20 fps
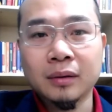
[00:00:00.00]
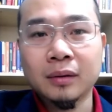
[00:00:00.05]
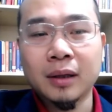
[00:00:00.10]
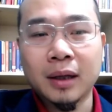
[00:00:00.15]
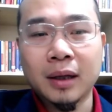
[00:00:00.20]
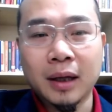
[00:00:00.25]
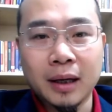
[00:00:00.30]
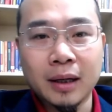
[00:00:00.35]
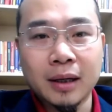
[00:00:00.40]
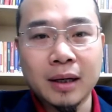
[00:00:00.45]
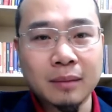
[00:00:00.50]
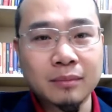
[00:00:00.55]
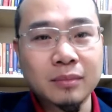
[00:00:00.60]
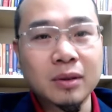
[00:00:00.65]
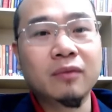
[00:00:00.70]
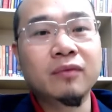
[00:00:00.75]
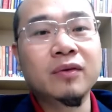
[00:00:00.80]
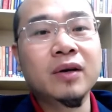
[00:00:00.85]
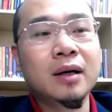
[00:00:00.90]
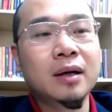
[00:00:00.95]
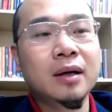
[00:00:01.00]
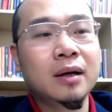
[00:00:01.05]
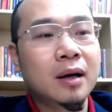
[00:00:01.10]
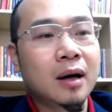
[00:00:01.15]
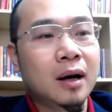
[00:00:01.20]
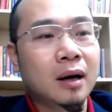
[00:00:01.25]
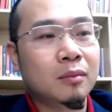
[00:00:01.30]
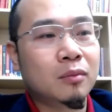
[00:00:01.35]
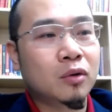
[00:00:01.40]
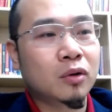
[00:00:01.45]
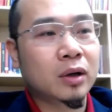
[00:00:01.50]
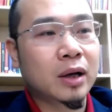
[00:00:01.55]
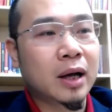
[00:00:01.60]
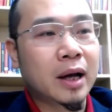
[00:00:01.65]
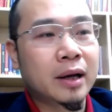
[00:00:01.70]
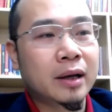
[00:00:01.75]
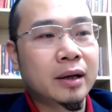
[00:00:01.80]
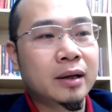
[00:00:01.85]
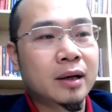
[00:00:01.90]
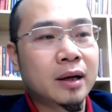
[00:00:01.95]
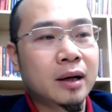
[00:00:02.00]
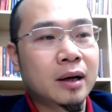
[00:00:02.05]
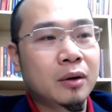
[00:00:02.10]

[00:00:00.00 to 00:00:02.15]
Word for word: Đấy, làm giáo viên ở một cái